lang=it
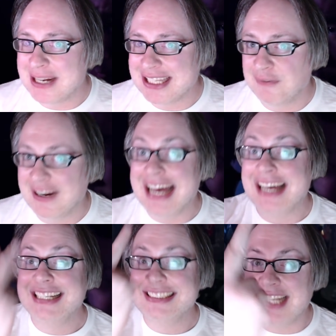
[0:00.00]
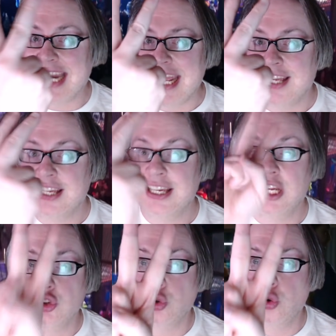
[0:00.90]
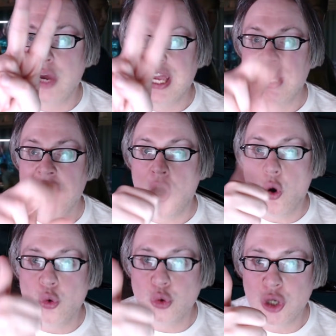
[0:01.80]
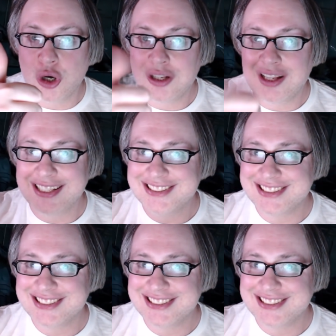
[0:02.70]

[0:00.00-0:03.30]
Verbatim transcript: parte fra 3, 2, 1...